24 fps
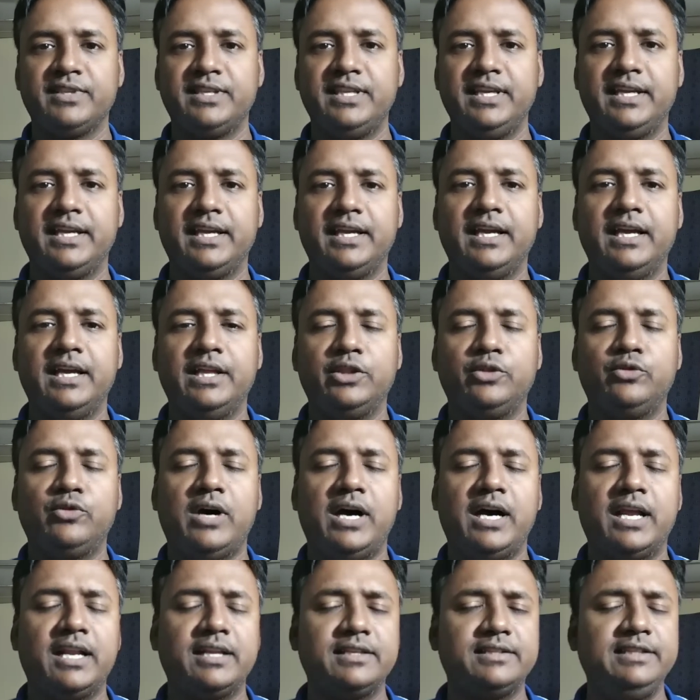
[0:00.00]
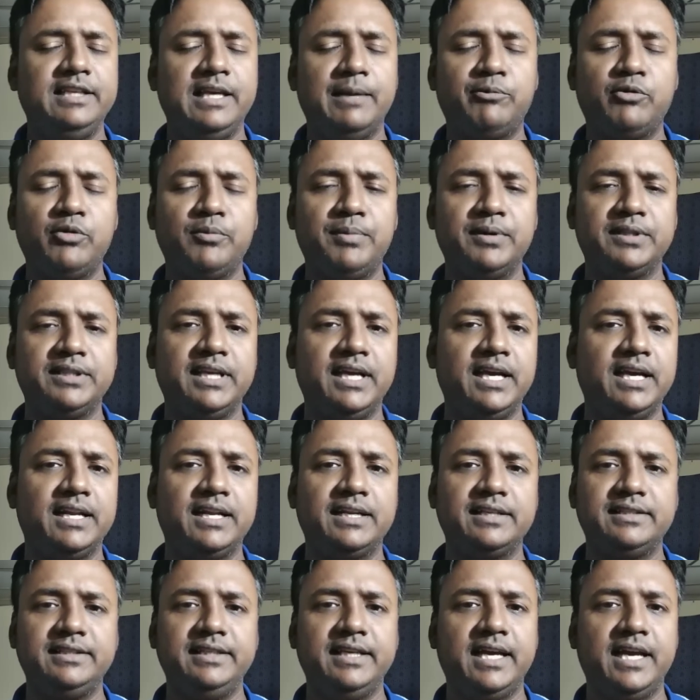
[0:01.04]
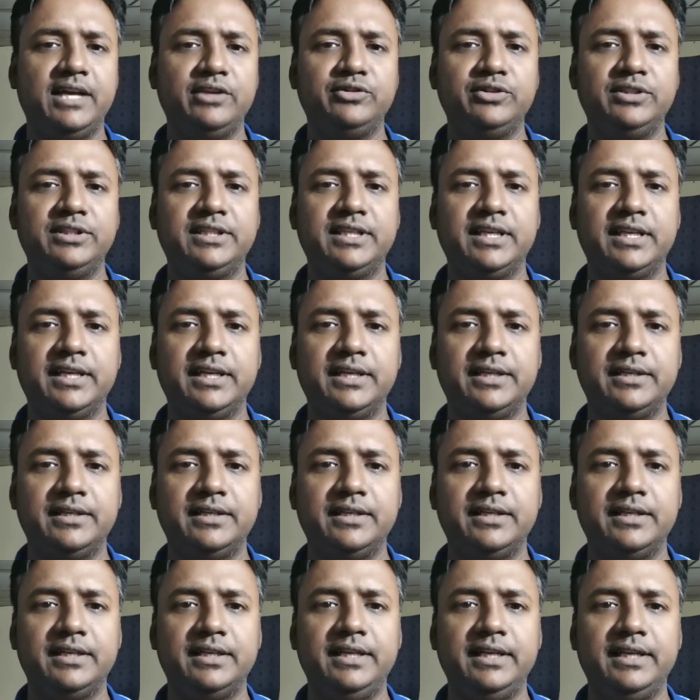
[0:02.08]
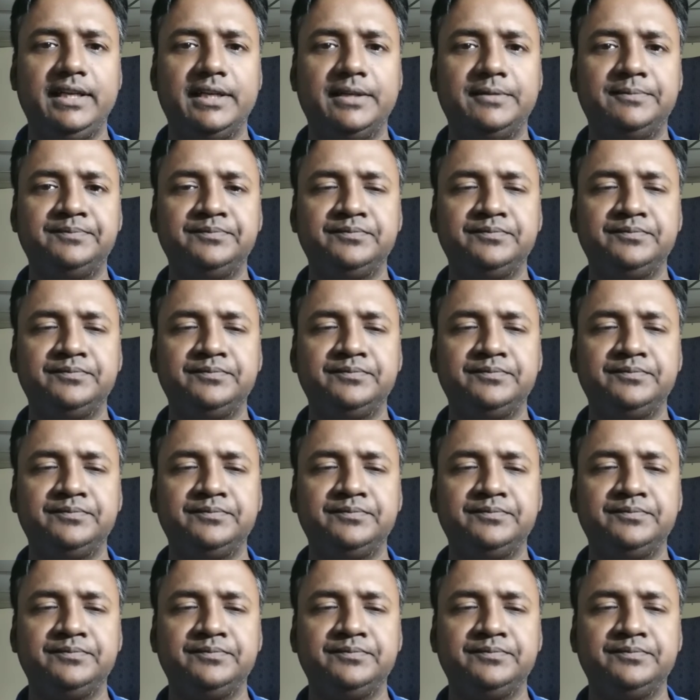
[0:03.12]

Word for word: ठीक है तो आरआरसी आपको पता है आरआरसी आयोजित करेगा ठीक है